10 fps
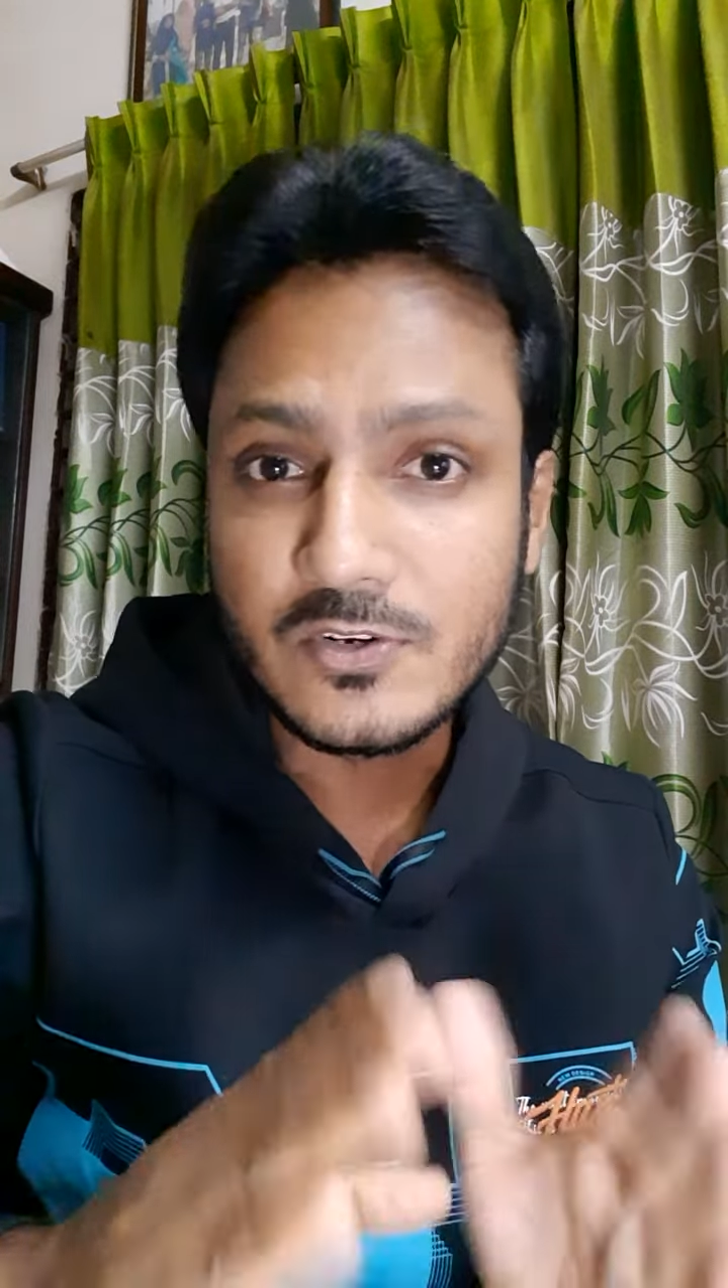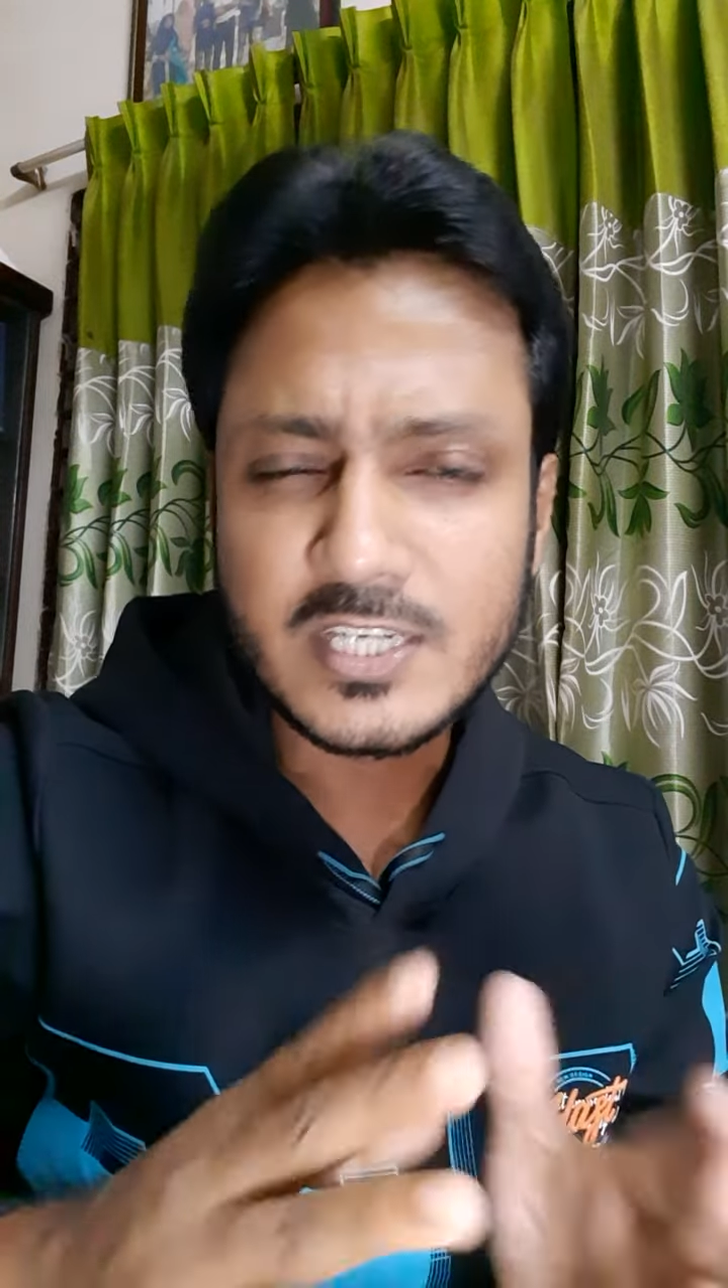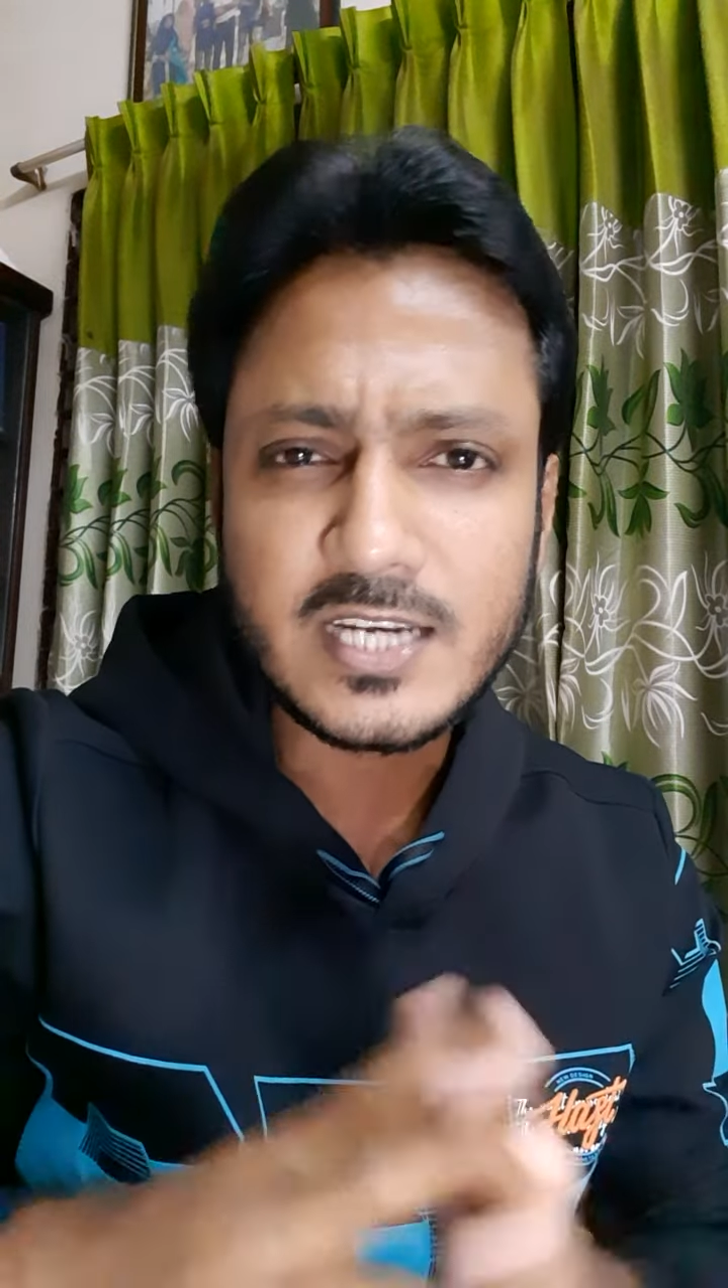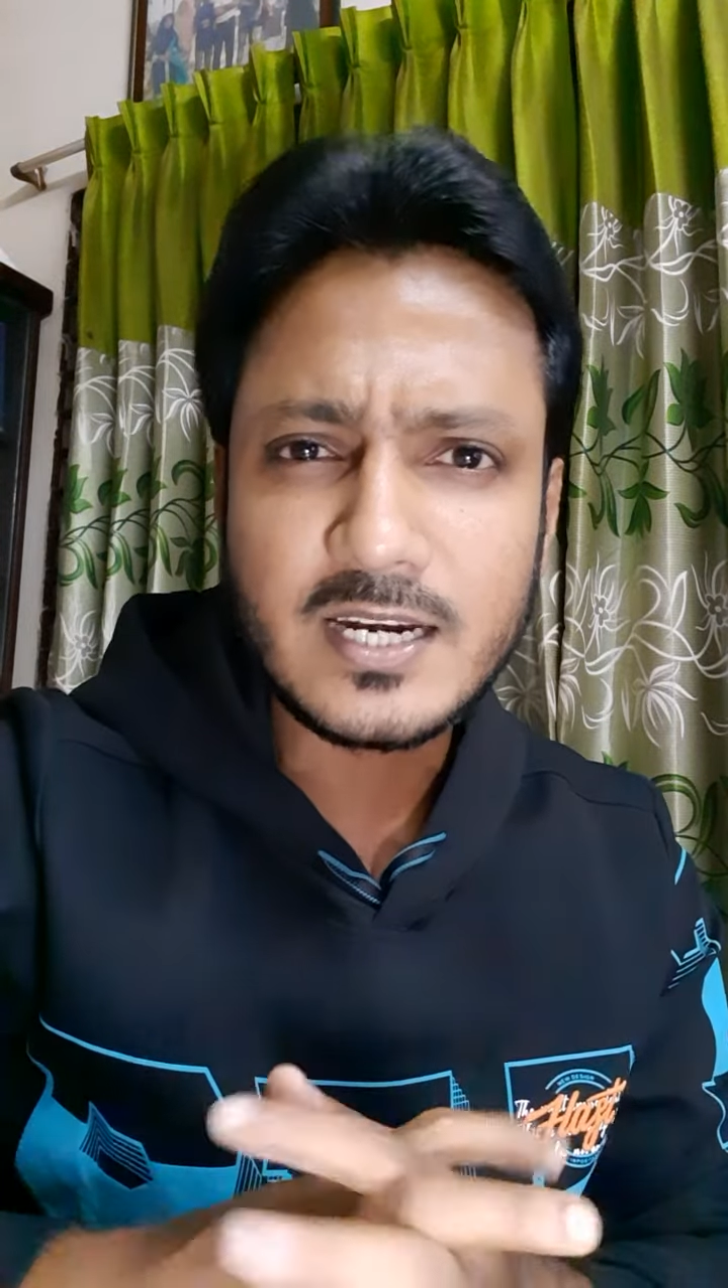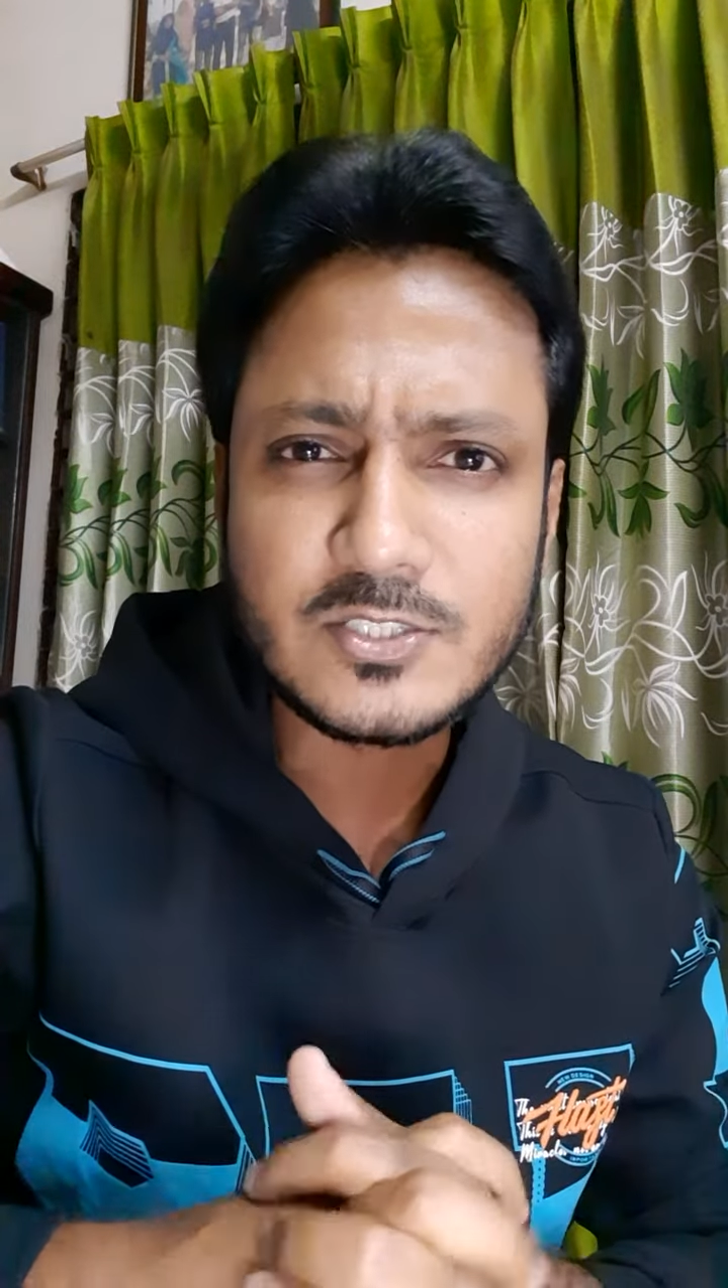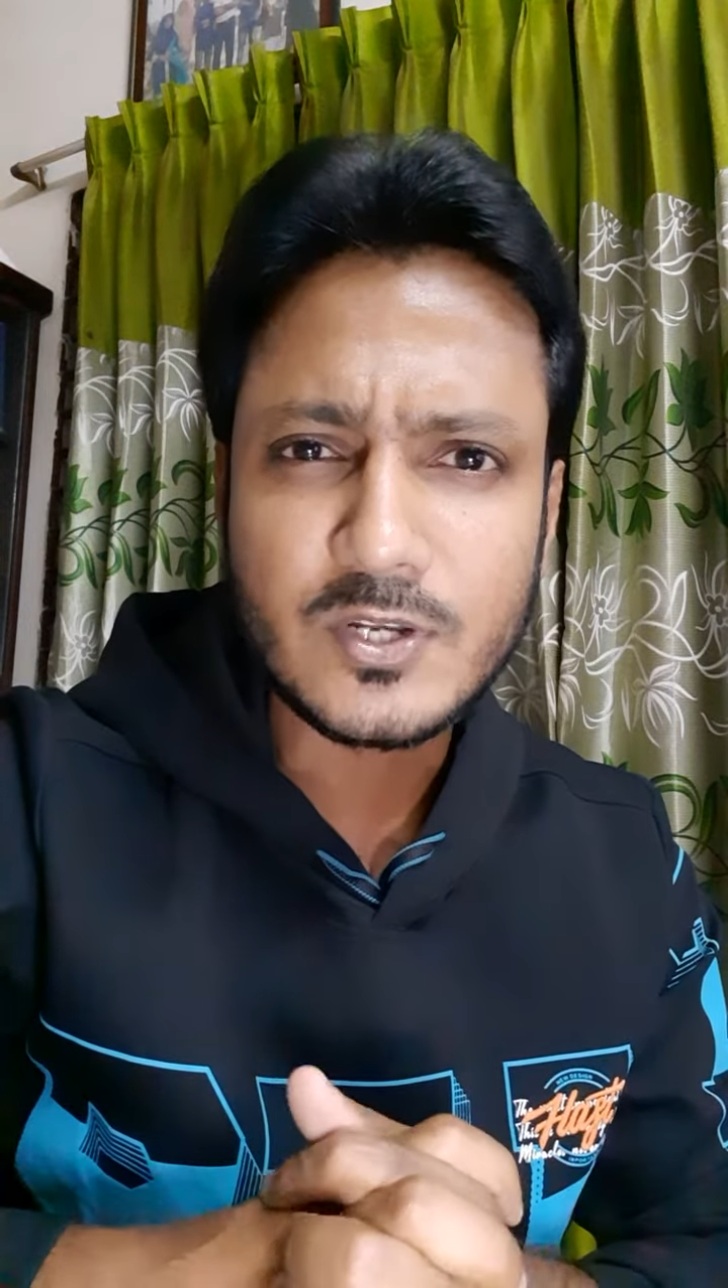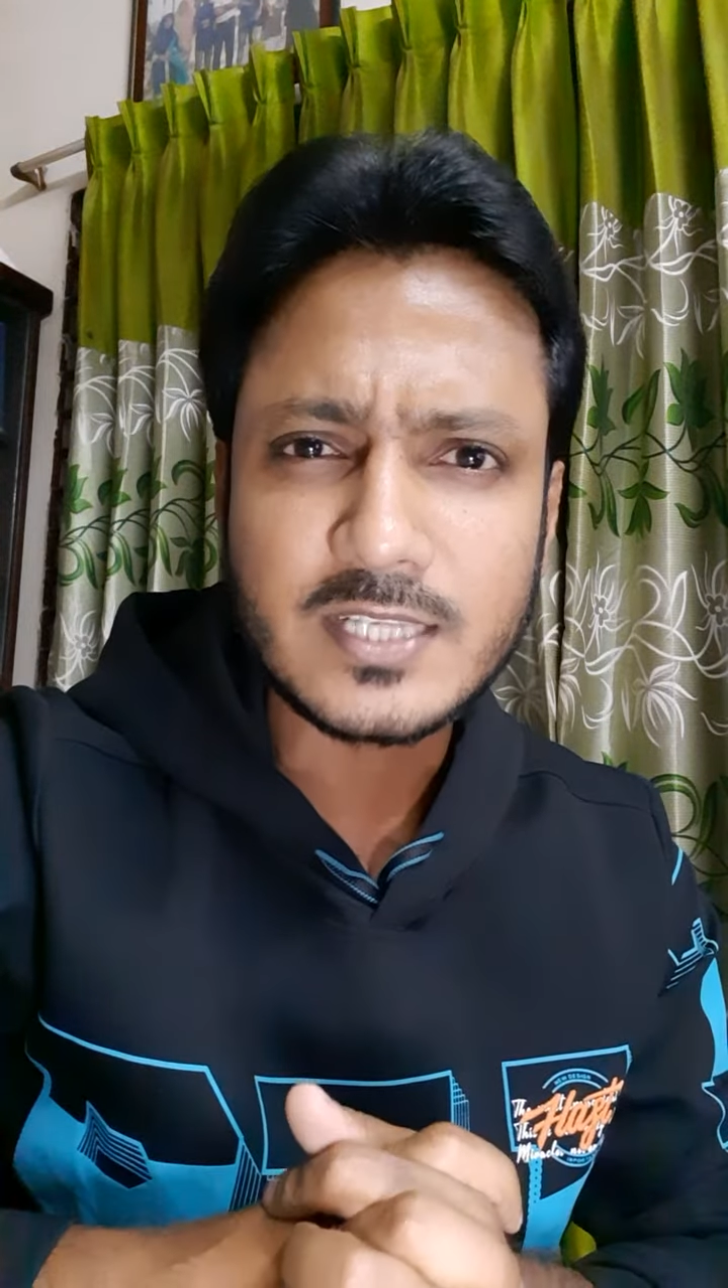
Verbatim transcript: রিচার্লিসন